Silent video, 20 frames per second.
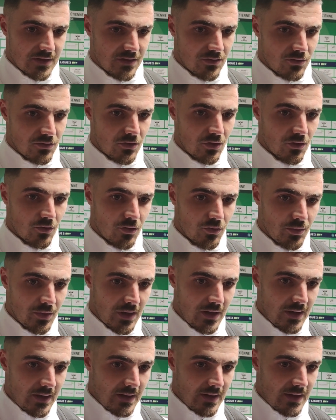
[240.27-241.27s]
c'est tout un groupe.
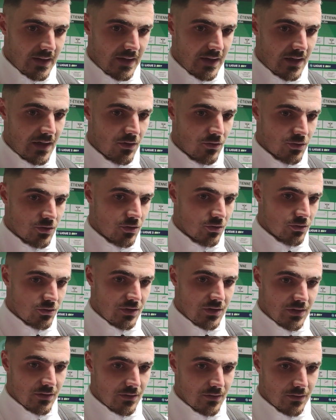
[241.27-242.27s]
Et là
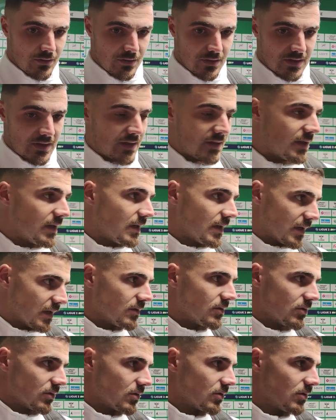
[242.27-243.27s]
aujourd'hui, euh, ça a été le cas.
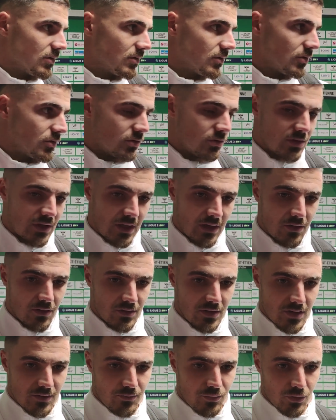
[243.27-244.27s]
Donc je suis très
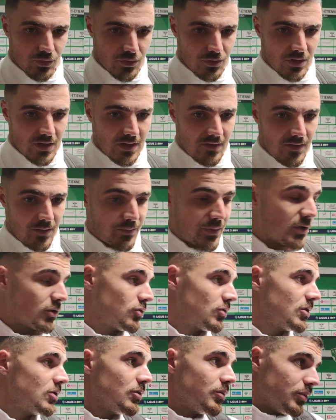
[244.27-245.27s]
content pour ceux qui n'avaient pas
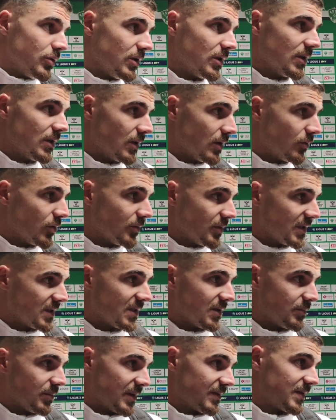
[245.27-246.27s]
joué depuis un moment.
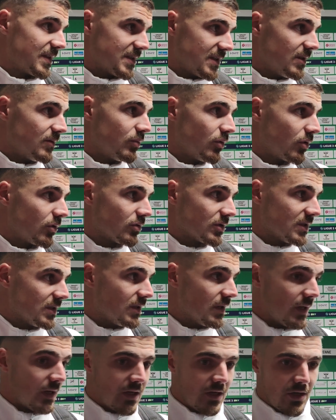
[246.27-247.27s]
C'est pas facile pour eux aussi
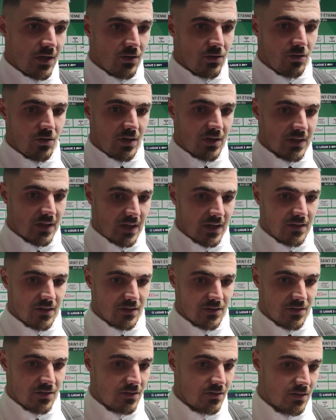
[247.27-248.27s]
de rentrer
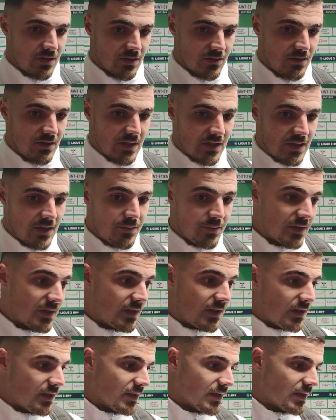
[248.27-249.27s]
dans, un, dans une équipe
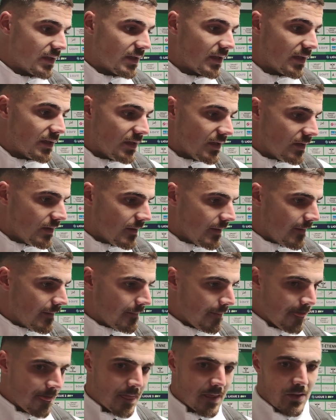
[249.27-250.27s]
qui, qui gagnait.
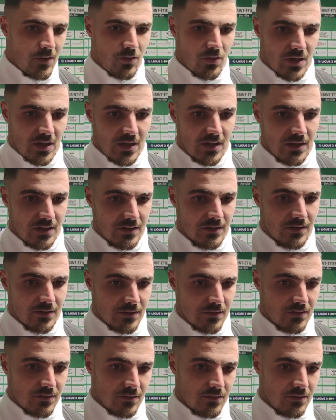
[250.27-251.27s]
Donc là,
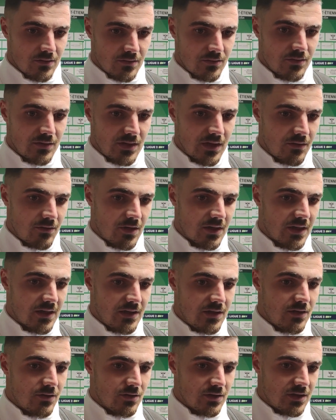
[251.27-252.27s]
d'avoir
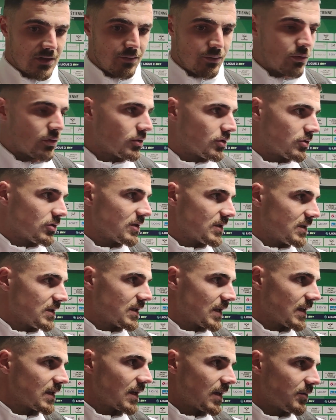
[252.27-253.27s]
gagné aussi pour eux ce soir, c'est
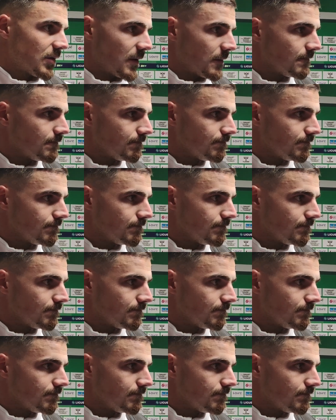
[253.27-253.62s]
très très bien